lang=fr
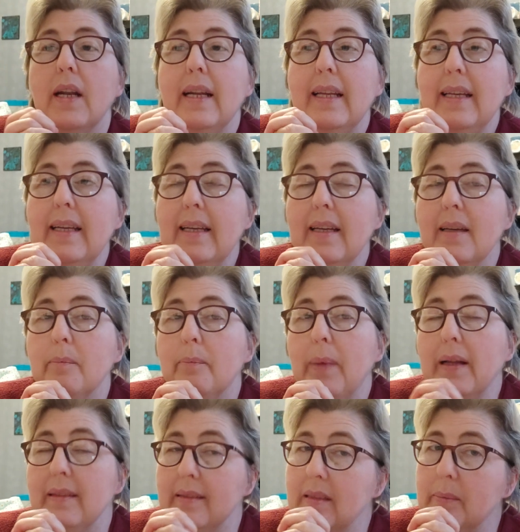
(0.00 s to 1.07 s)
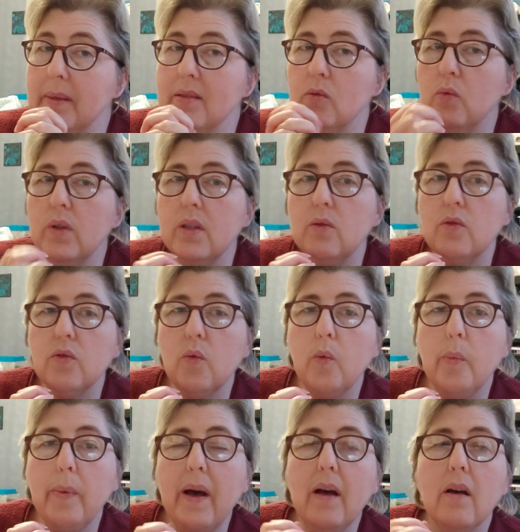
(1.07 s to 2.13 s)
les participations qui ne
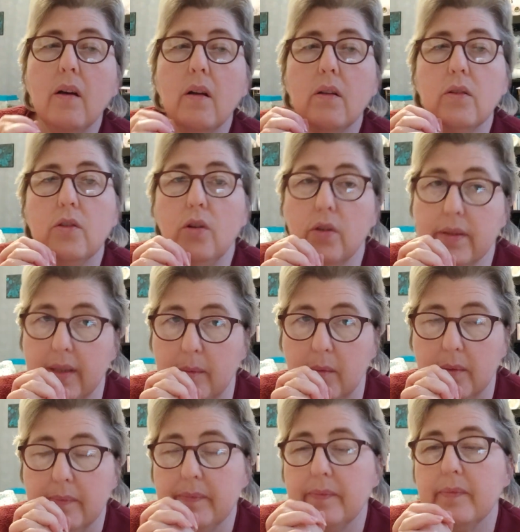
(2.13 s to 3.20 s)
seront pas dans le thème,